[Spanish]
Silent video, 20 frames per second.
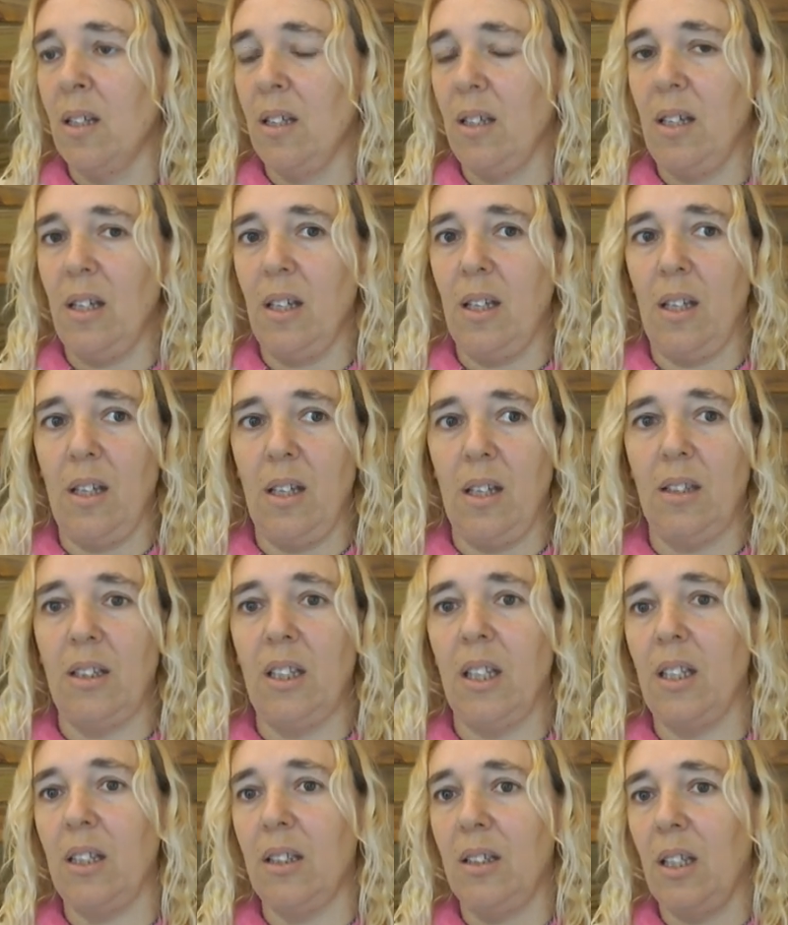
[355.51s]
y,
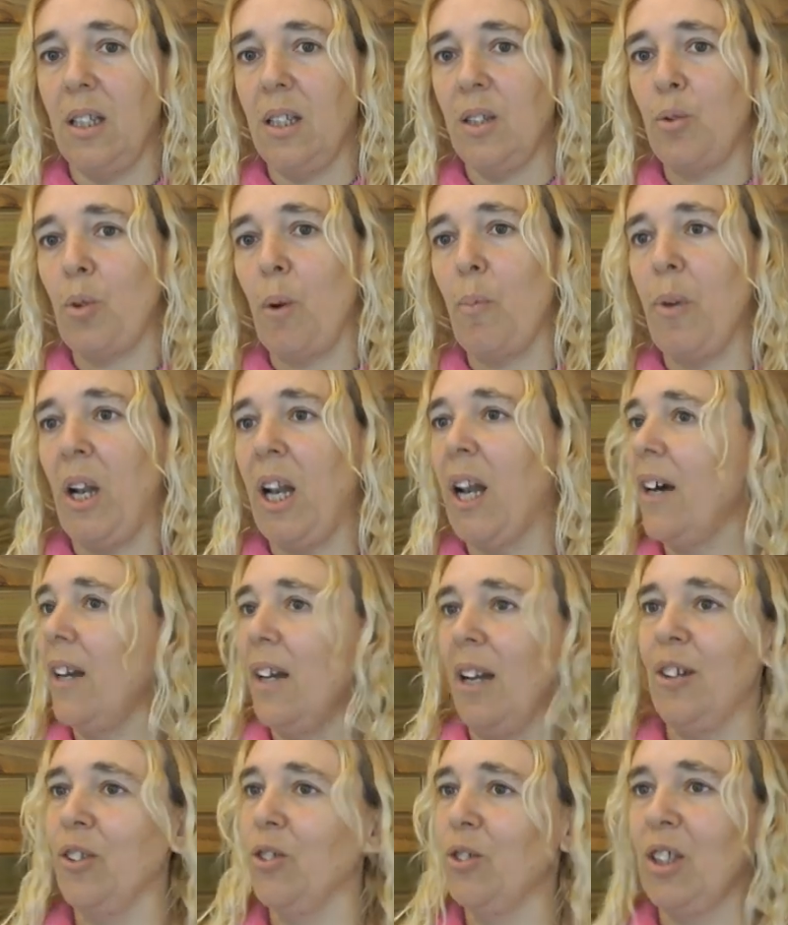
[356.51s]
tienen derecho a apelar,
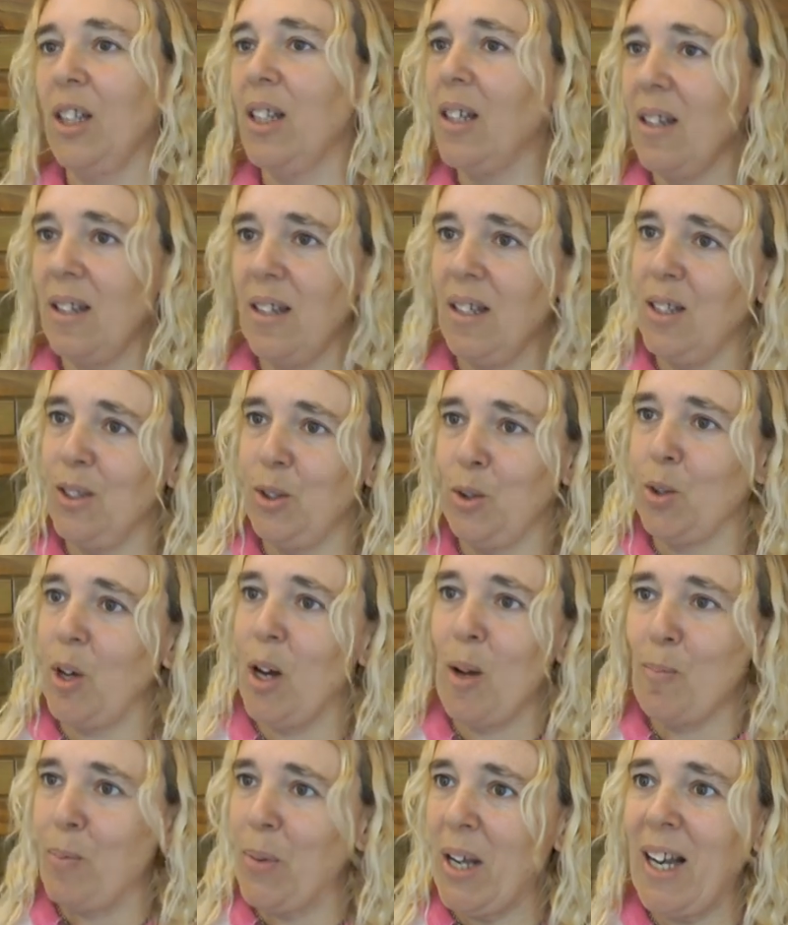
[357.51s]
él no tiene derecho
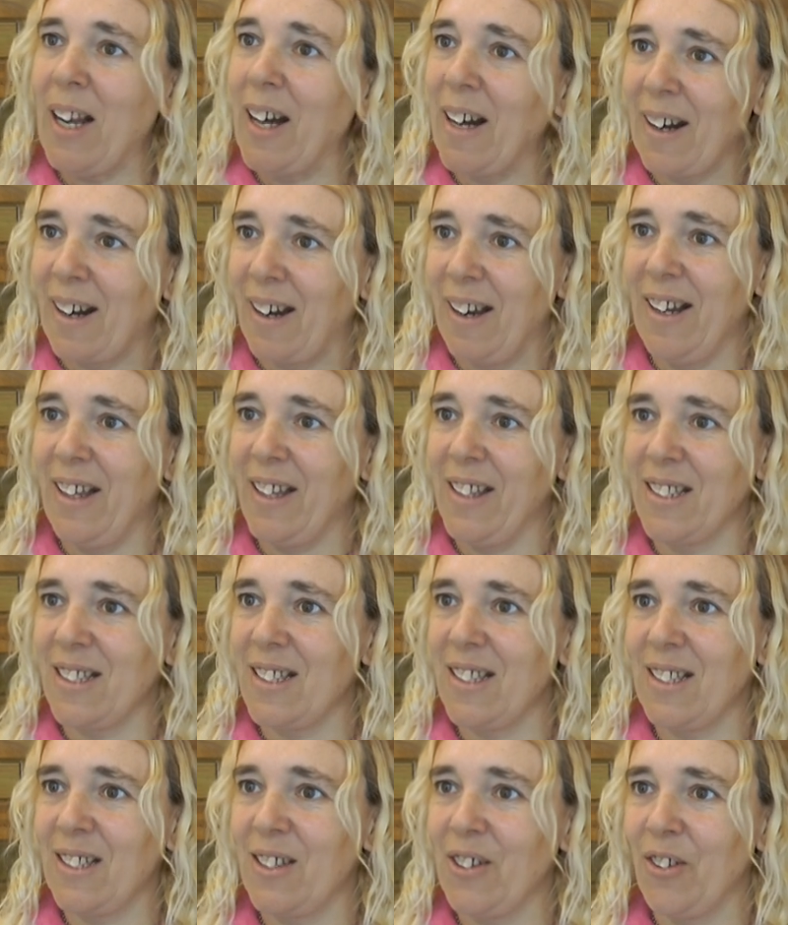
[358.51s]
a apelar la
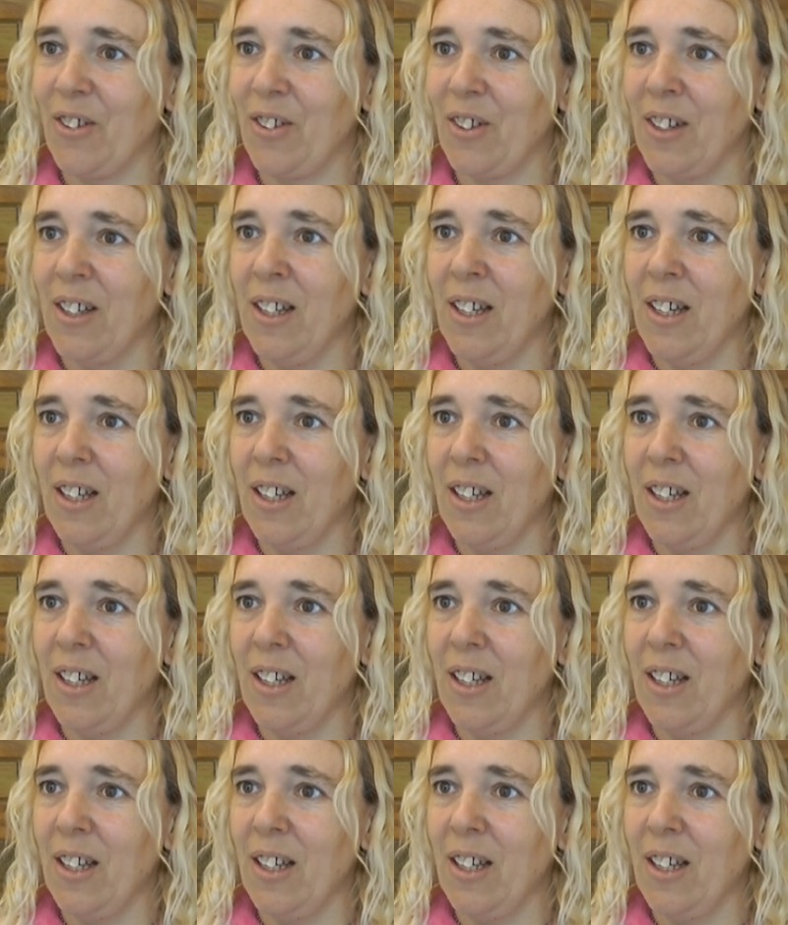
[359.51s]
decisión.